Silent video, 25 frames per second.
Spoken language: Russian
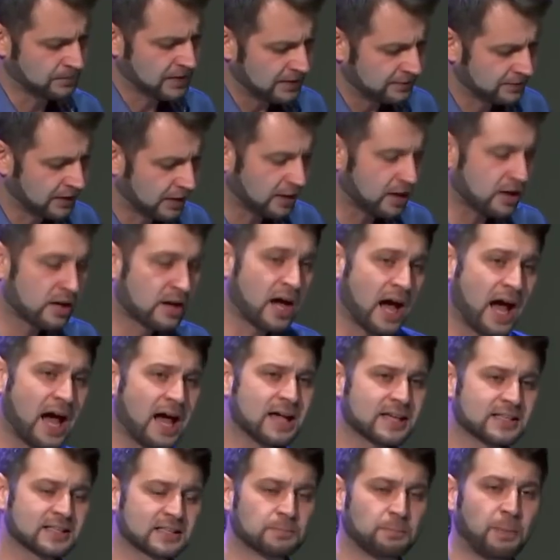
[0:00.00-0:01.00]
that are
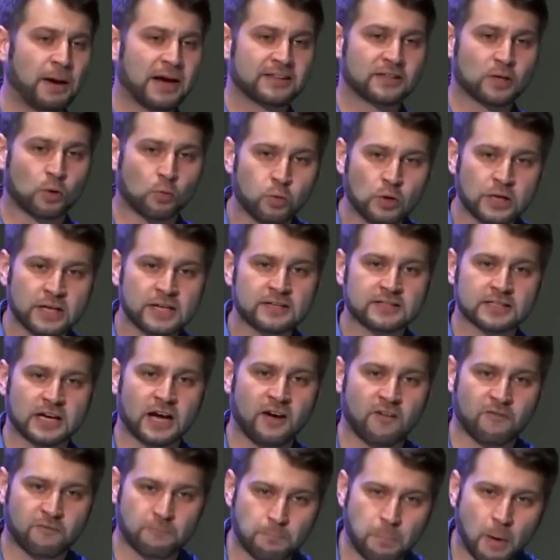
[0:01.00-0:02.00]
caused by the wind
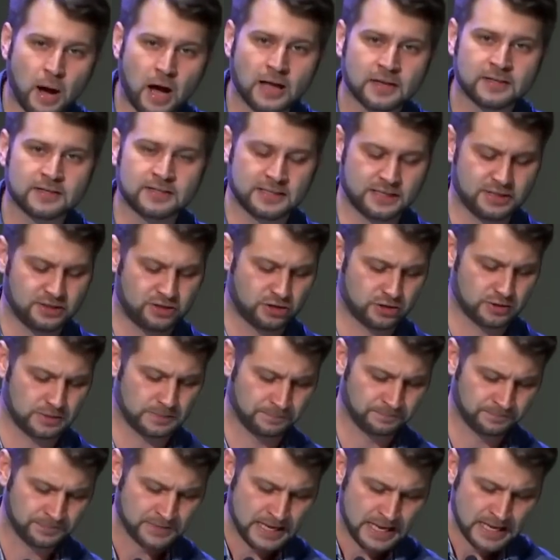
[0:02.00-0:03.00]
of bondage.
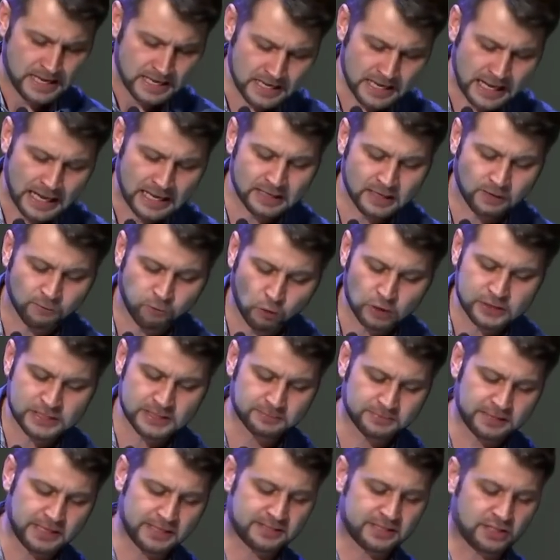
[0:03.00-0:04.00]
Иоанна
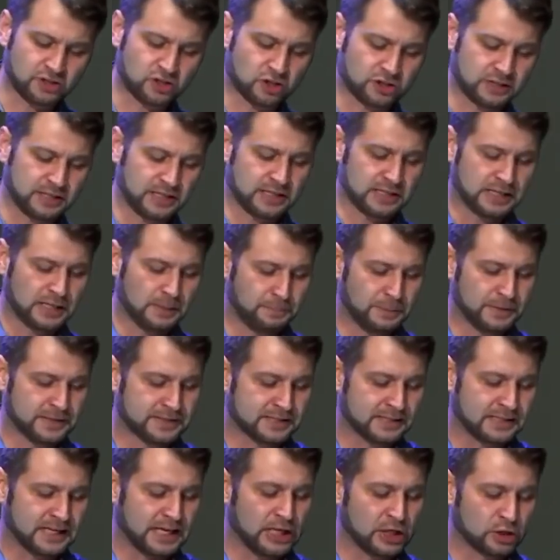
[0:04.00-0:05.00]
8:34
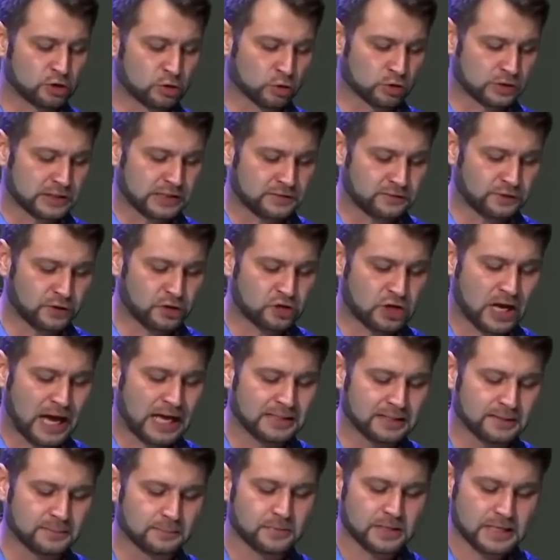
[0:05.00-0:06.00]
написано, Иисус
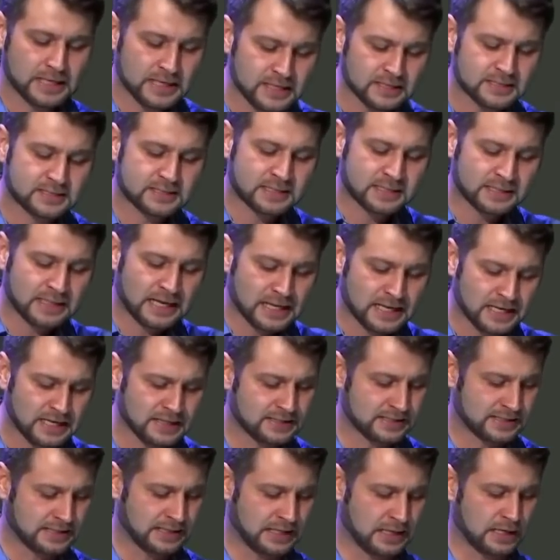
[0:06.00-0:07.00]
отвечал им, «Истина,
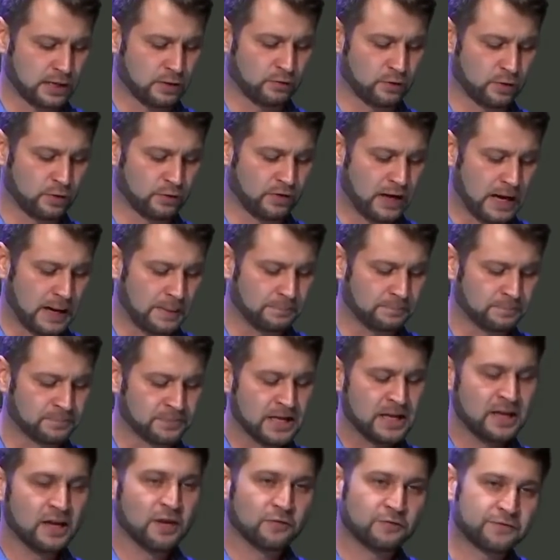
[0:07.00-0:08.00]
истина говорю вам,
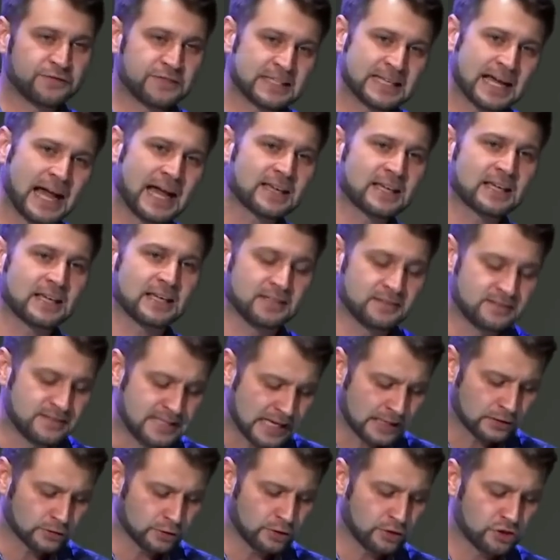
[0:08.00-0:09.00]
всякий,
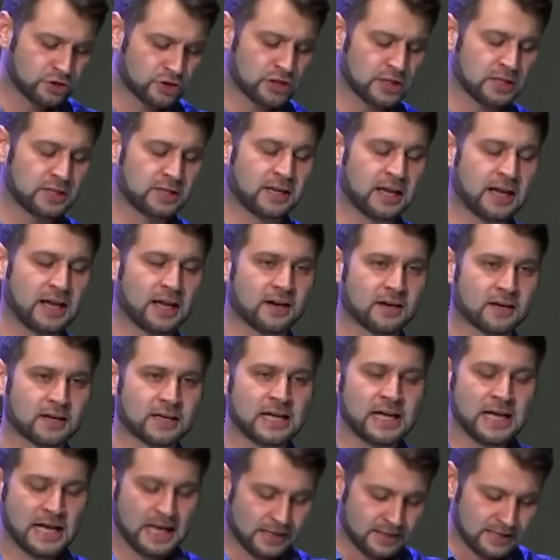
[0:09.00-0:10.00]
делающий грех,
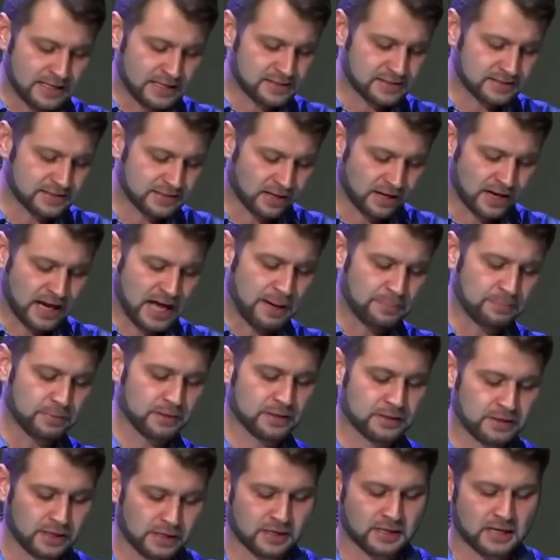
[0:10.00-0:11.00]
есть раб
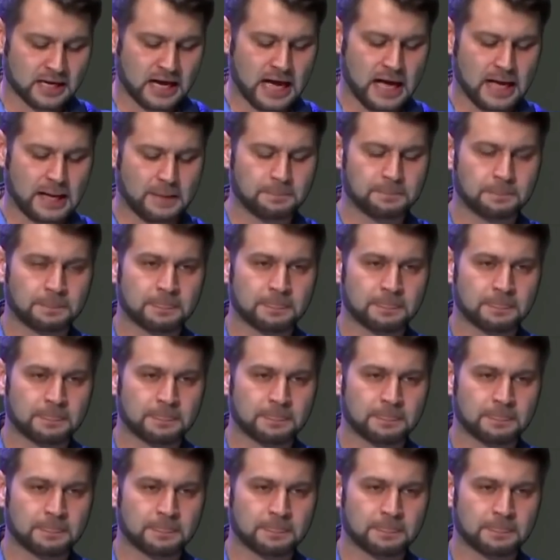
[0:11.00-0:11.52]
греха».